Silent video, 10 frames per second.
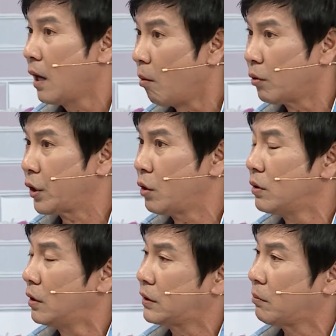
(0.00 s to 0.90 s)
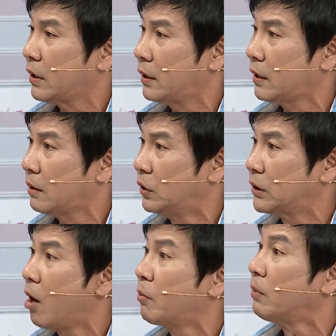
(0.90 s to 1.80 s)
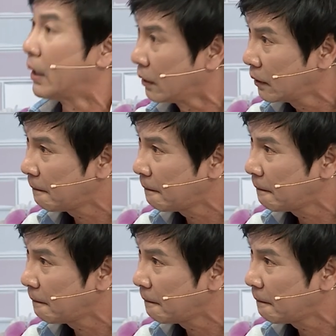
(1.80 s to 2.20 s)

Dạ. Không có thiếu được trong cái cái bữa cơm của mình.